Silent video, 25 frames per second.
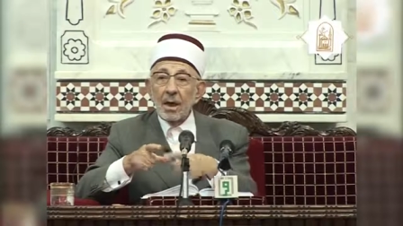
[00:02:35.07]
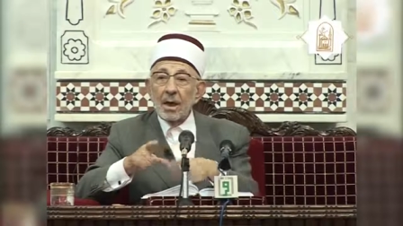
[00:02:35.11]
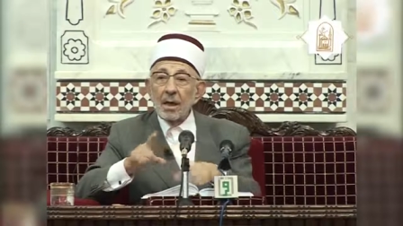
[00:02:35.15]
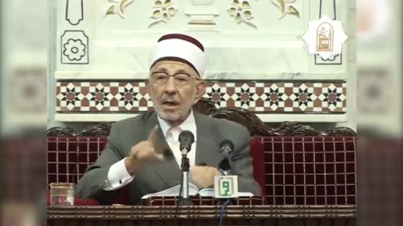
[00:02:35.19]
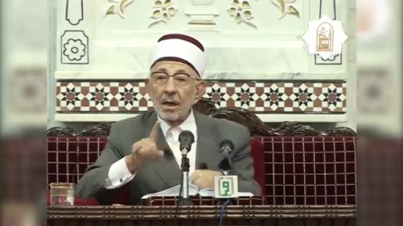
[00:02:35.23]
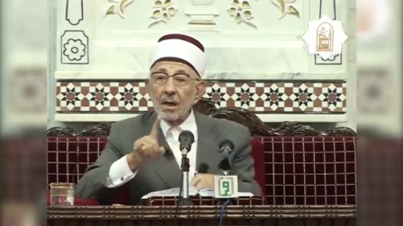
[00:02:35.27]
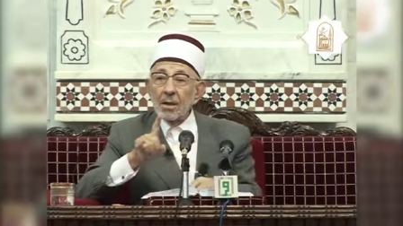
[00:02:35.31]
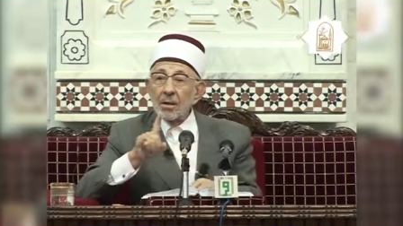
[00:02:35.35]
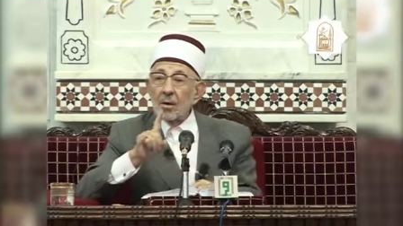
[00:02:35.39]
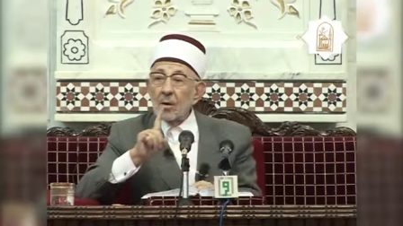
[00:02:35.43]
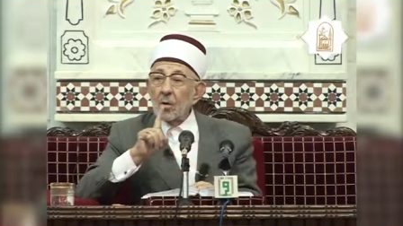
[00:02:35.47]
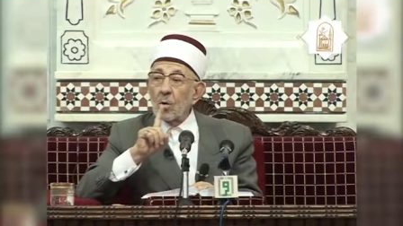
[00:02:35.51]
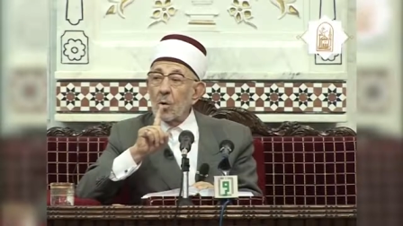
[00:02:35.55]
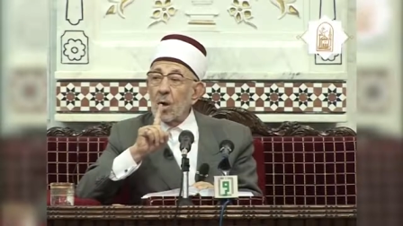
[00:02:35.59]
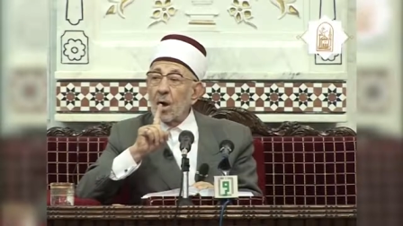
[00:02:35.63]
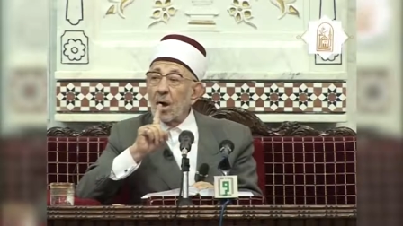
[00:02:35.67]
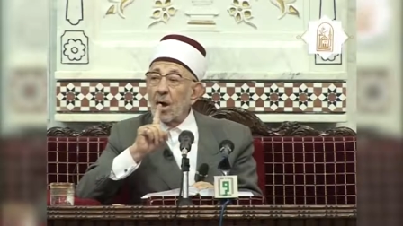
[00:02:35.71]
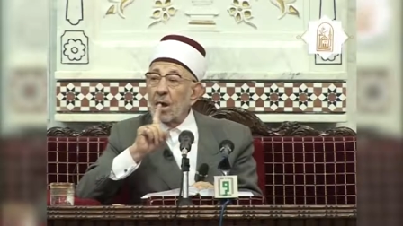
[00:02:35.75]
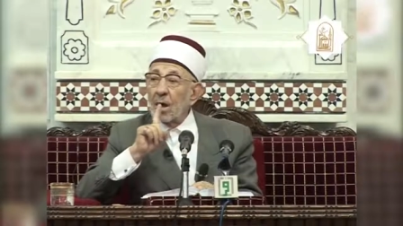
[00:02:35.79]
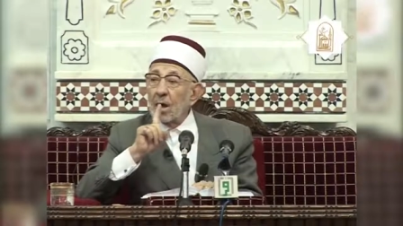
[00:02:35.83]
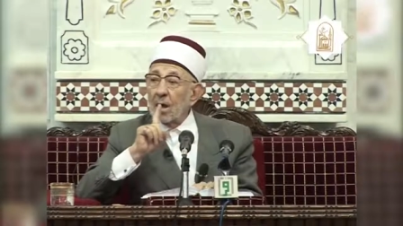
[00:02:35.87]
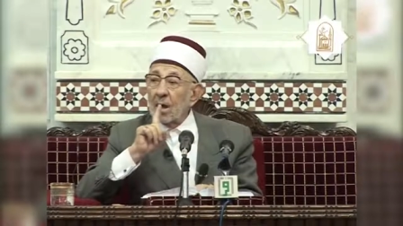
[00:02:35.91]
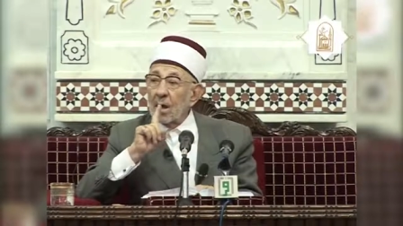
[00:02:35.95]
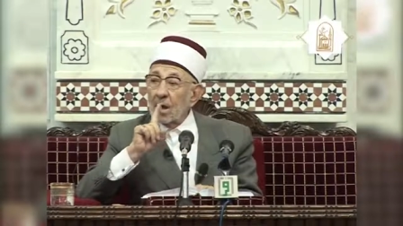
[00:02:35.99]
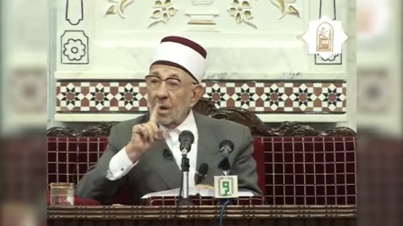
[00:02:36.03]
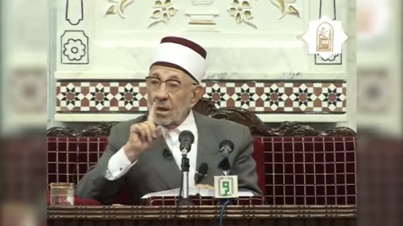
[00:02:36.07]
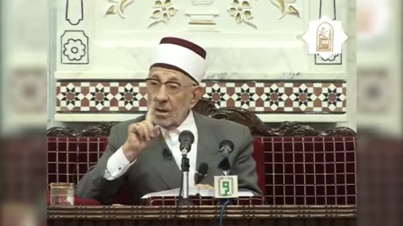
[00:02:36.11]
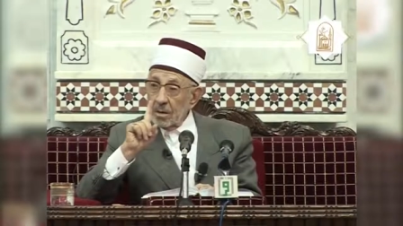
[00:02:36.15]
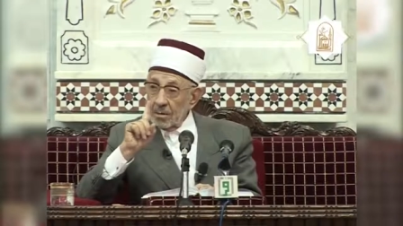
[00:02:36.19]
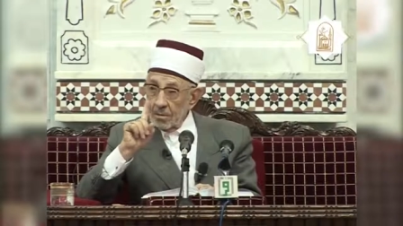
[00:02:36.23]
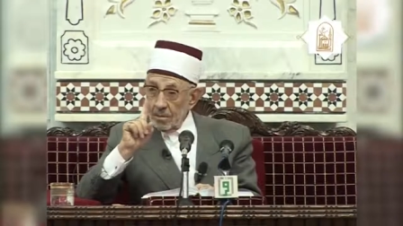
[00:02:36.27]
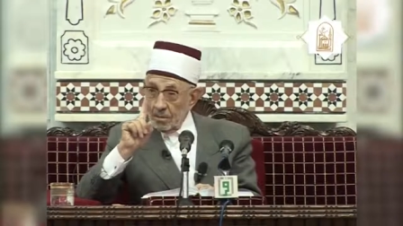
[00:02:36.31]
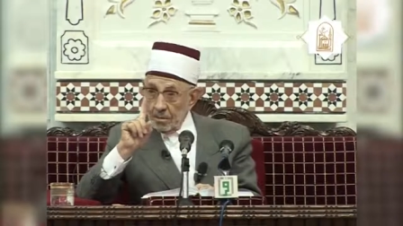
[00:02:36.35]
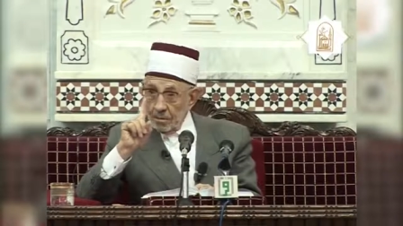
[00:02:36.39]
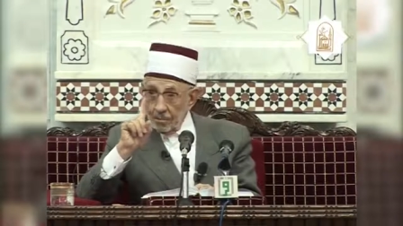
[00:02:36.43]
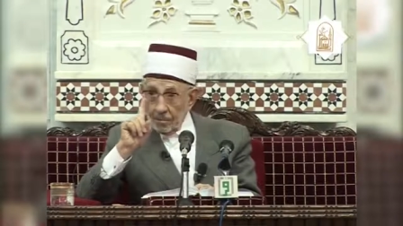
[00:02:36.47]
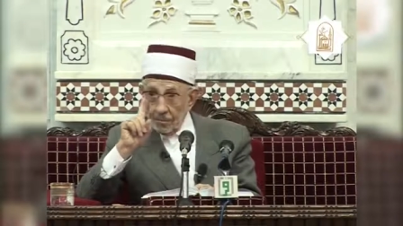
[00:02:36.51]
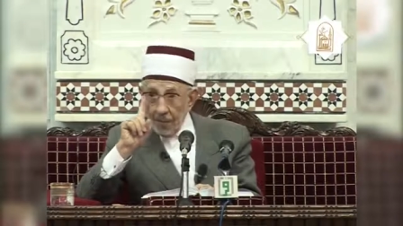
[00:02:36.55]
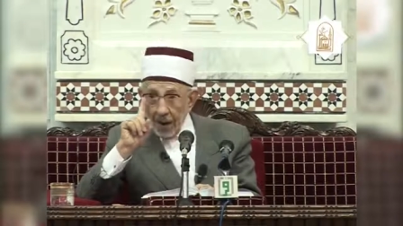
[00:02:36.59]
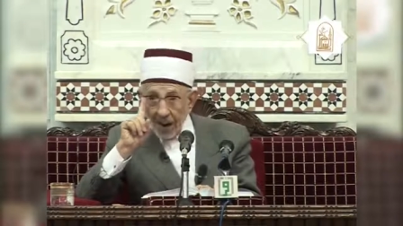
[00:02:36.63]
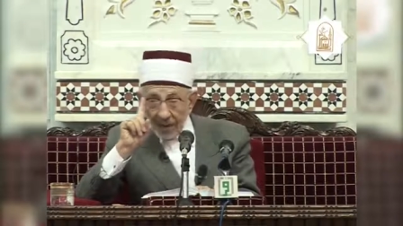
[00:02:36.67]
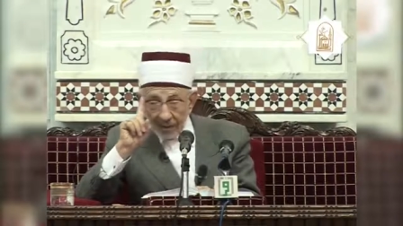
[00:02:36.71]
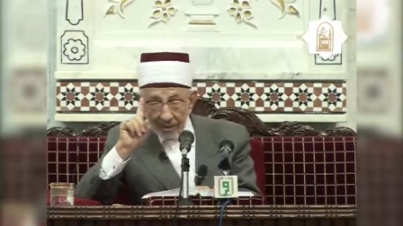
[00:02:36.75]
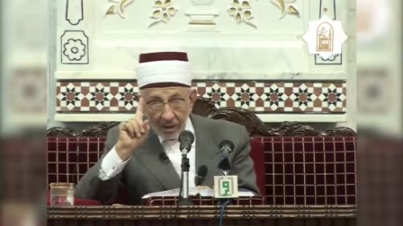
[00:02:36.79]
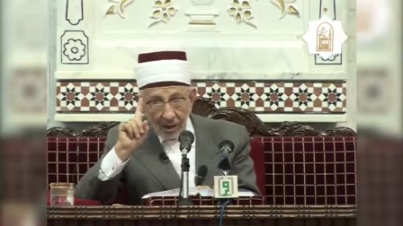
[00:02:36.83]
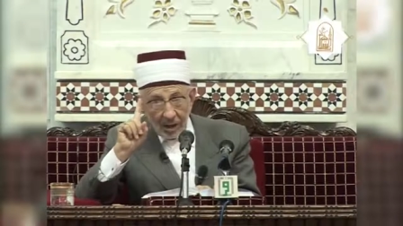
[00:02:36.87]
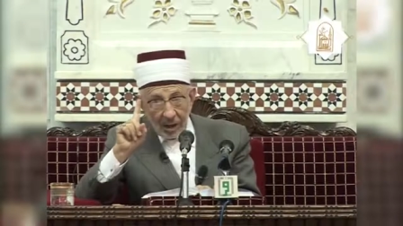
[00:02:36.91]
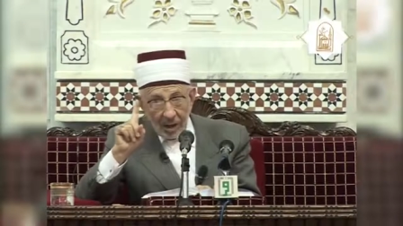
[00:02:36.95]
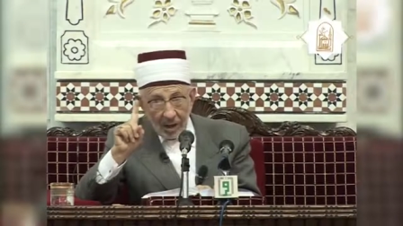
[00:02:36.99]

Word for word: الذي هو بعد